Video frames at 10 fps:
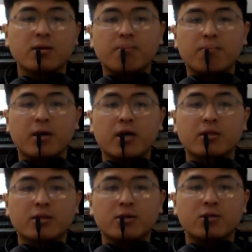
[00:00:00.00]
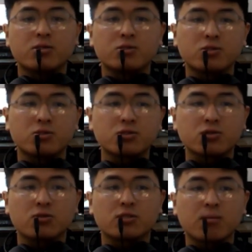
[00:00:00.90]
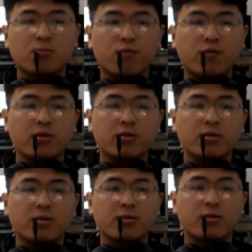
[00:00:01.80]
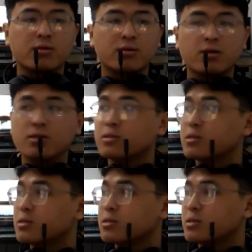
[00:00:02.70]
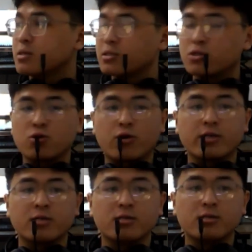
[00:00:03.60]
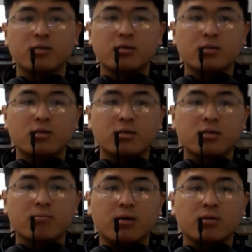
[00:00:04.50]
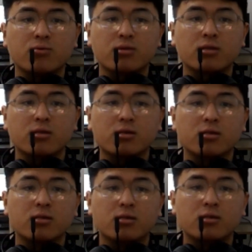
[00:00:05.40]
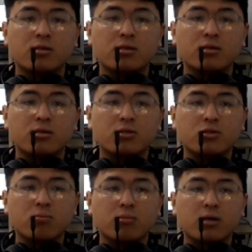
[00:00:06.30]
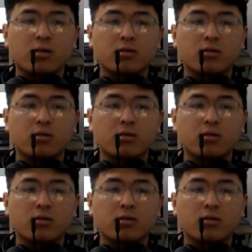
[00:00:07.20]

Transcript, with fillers: marketer cho rằng một phần đến tới đấy, anh cho nhỏ anh à, mới Twitter ứng dụng này,